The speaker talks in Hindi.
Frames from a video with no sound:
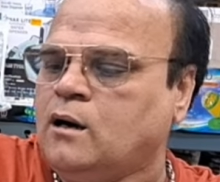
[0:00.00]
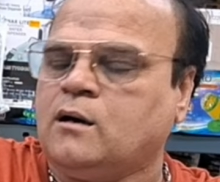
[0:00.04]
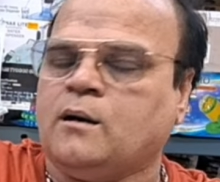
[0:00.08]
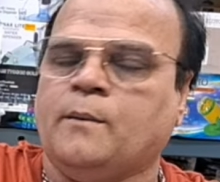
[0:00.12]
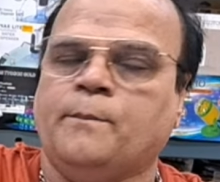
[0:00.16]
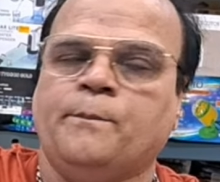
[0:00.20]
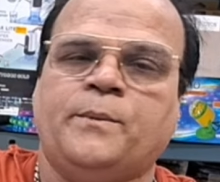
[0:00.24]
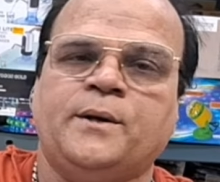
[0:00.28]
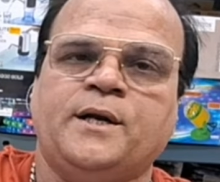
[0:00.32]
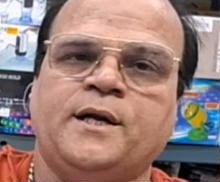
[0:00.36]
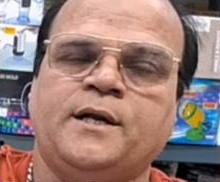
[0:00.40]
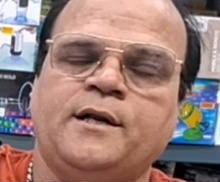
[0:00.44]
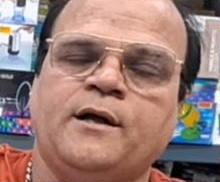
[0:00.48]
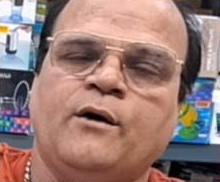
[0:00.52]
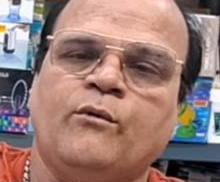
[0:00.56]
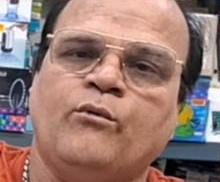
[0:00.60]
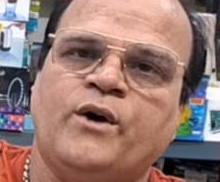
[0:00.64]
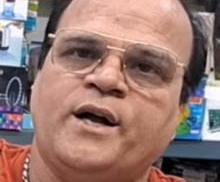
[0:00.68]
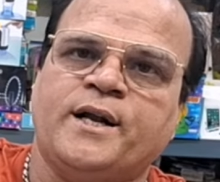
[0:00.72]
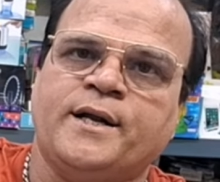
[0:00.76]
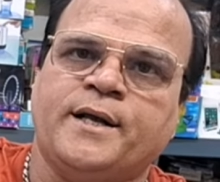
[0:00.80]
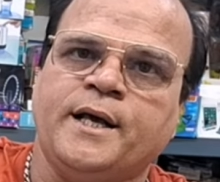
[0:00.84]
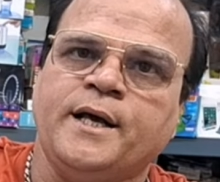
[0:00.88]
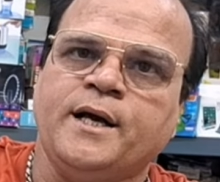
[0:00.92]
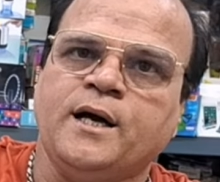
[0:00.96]
कंपनी ने
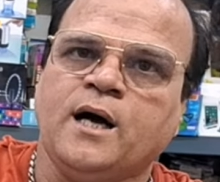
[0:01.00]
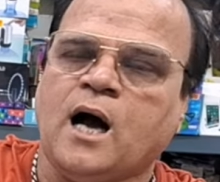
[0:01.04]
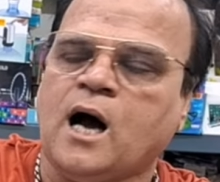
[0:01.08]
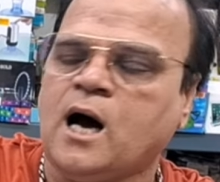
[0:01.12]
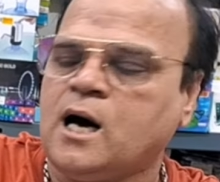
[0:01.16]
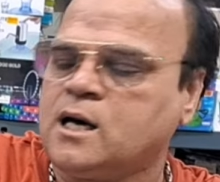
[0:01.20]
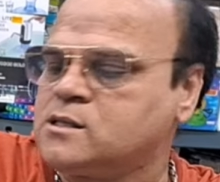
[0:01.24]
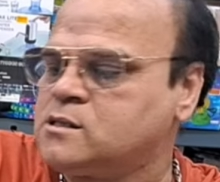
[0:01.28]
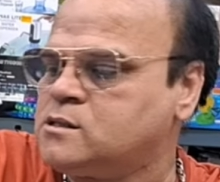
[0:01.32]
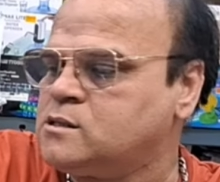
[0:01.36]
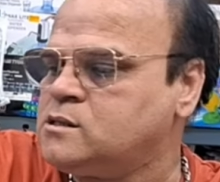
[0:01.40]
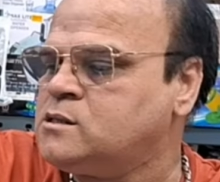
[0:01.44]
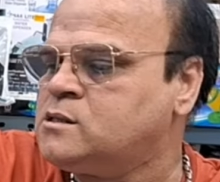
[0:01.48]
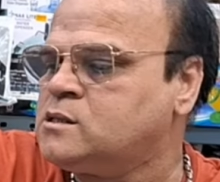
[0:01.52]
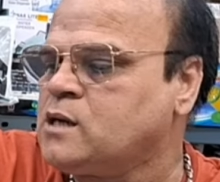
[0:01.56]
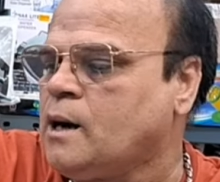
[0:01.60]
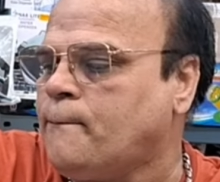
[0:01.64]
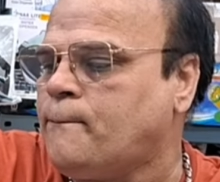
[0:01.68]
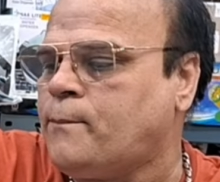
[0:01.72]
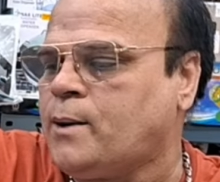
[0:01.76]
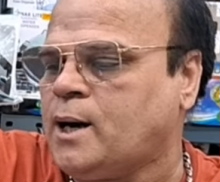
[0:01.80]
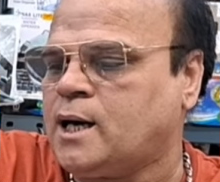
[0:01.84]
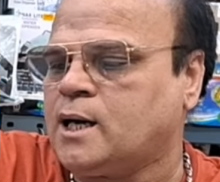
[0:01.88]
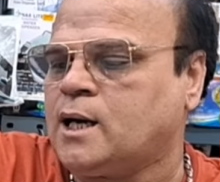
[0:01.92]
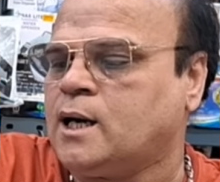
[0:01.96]
वर्किंग आवर्स इसका
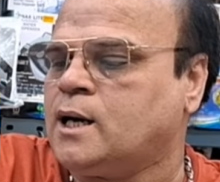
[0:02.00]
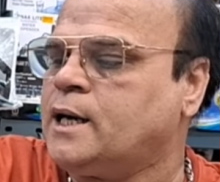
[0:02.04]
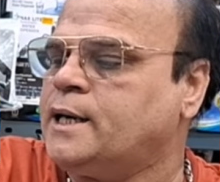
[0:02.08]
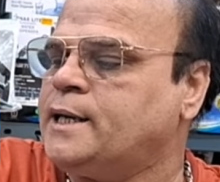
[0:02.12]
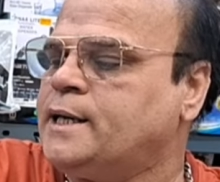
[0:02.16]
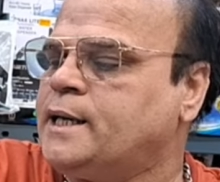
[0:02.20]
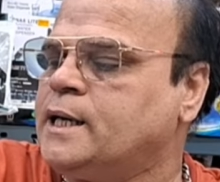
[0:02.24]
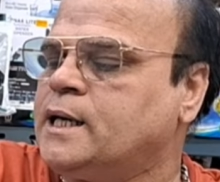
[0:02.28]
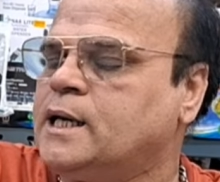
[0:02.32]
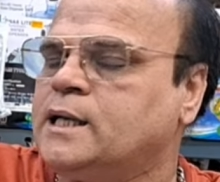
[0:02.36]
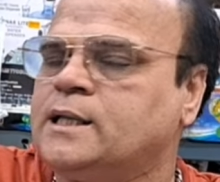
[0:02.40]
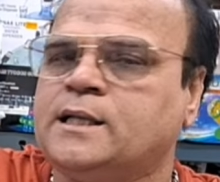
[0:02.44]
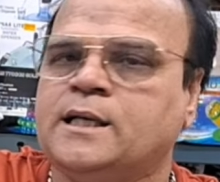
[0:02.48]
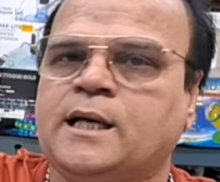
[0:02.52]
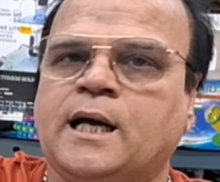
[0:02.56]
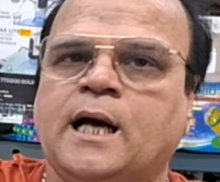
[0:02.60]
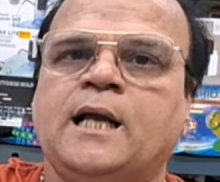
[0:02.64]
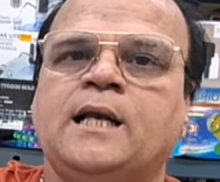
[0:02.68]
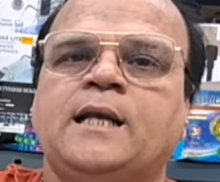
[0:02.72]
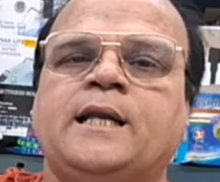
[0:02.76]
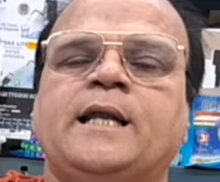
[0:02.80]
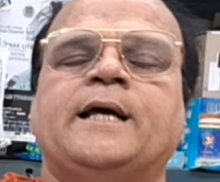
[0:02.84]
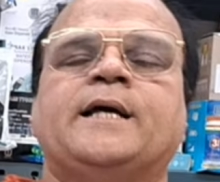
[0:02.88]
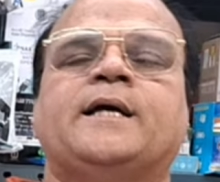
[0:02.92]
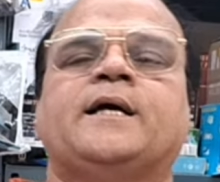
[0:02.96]
बारह घंटे का दिया
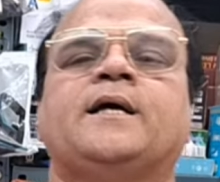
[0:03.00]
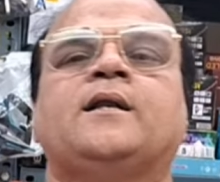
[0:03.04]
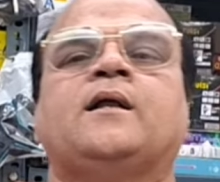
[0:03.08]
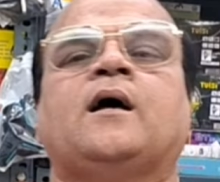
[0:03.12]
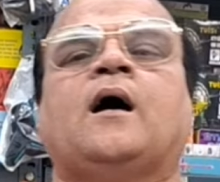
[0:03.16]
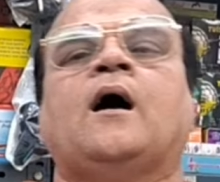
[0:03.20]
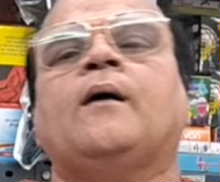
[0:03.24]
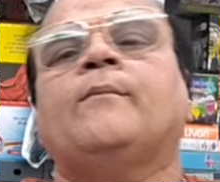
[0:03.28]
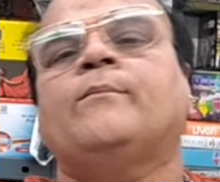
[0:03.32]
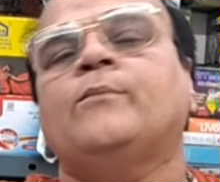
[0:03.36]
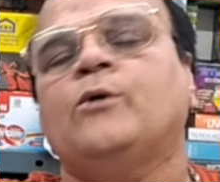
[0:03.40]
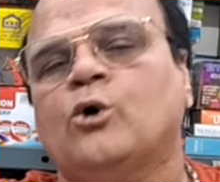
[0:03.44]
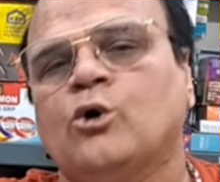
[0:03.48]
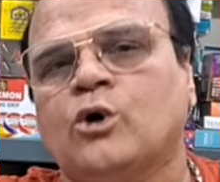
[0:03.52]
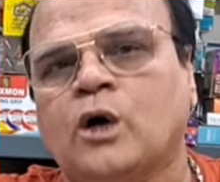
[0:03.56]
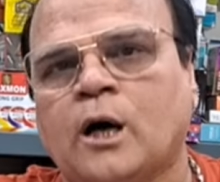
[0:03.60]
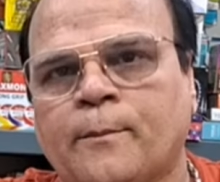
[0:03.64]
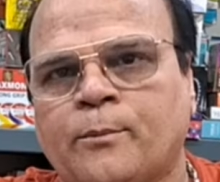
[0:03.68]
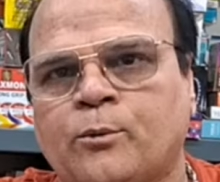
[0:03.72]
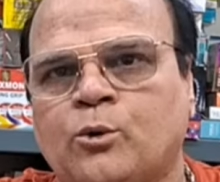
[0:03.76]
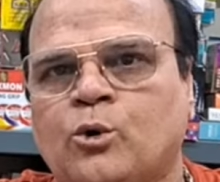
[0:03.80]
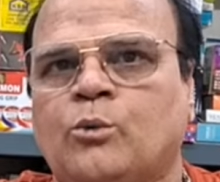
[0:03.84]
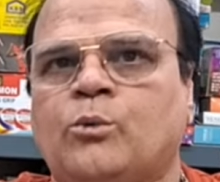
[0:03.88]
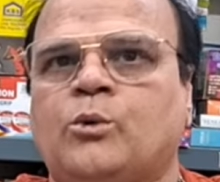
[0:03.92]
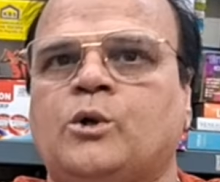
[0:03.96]
है लेकिन हम लोग
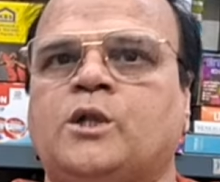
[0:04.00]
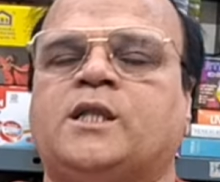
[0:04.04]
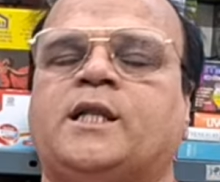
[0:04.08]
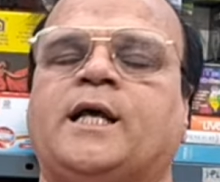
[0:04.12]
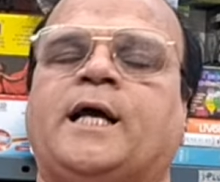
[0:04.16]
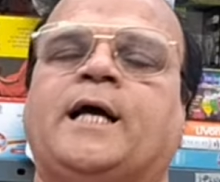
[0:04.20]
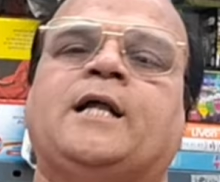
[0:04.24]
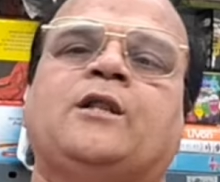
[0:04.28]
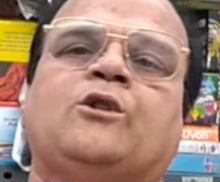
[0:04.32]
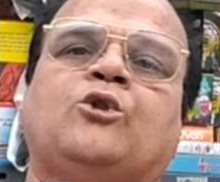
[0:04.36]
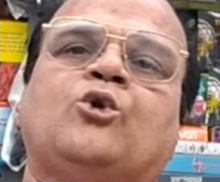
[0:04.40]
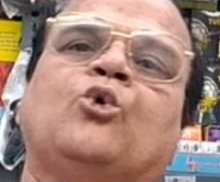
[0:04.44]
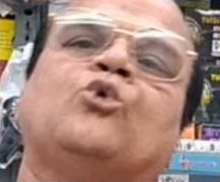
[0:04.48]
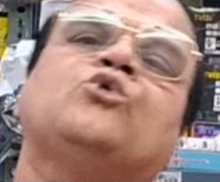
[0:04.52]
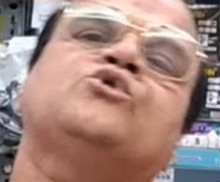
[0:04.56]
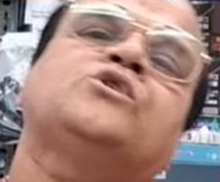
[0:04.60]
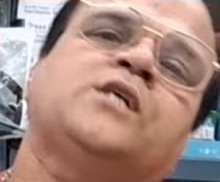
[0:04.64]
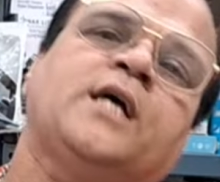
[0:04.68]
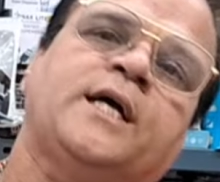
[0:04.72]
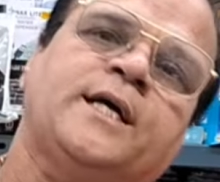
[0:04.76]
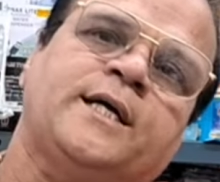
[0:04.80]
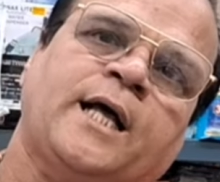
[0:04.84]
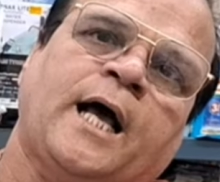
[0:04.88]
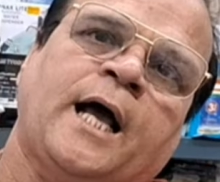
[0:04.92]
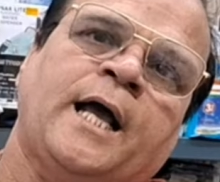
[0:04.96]
आपको बोलते हैं दो
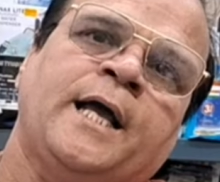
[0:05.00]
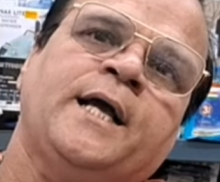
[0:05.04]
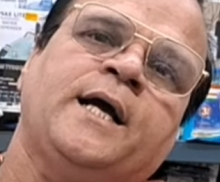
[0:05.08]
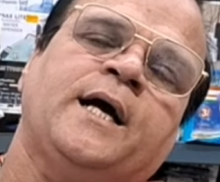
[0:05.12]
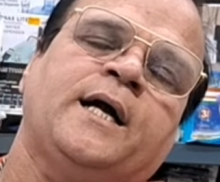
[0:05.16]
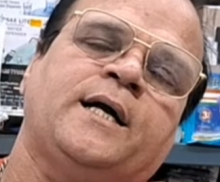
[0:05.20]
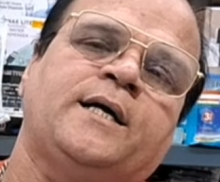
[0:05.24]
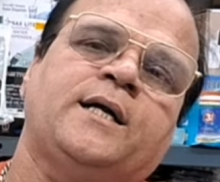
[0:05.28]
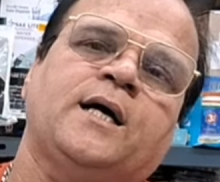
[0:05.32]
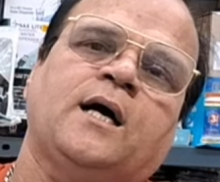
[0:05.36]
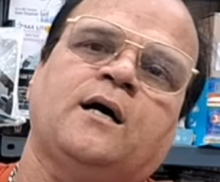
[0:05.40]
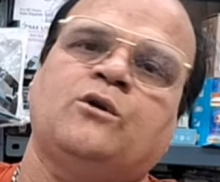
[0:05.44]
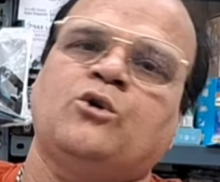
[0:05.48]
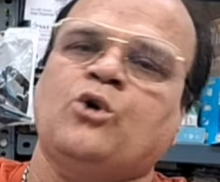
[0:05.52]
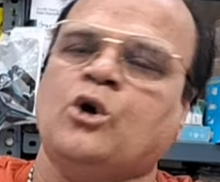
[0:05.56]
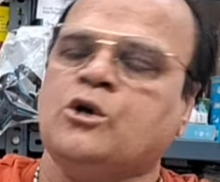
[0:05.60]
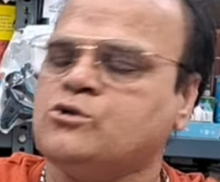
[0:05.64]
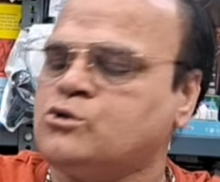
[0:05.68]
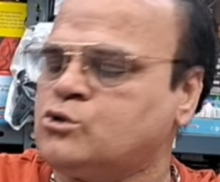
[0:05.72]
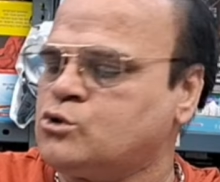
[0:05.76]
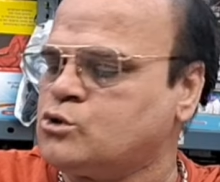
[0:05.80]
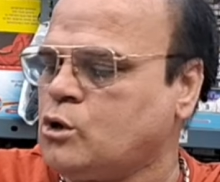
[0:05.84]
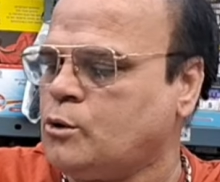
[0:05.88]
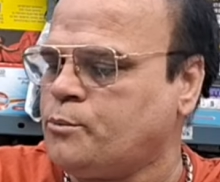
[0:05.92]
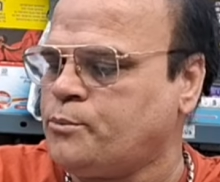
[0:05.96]
से ढाई घंटा
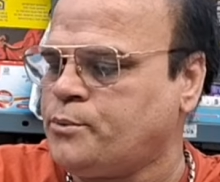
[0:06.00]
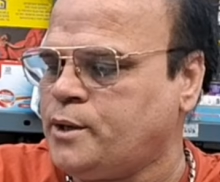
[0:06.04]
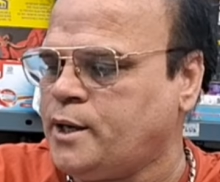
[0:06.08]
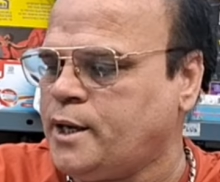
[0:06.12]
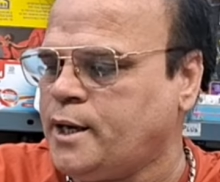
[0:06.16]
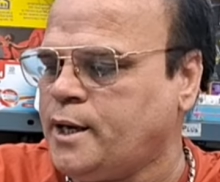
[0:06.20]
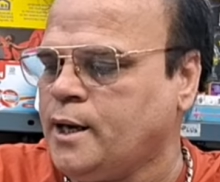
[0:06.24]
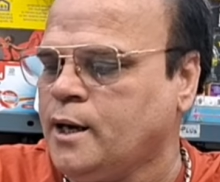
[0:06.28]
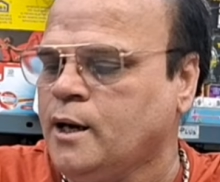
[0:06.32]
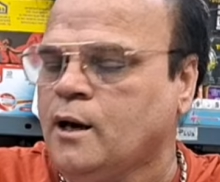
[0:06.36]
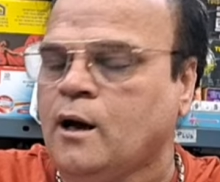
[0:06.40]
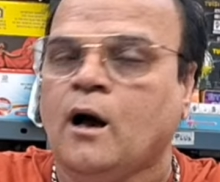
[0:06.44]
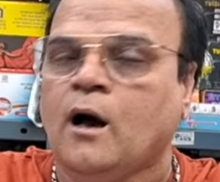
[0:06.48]
नॉन स्टॉप ये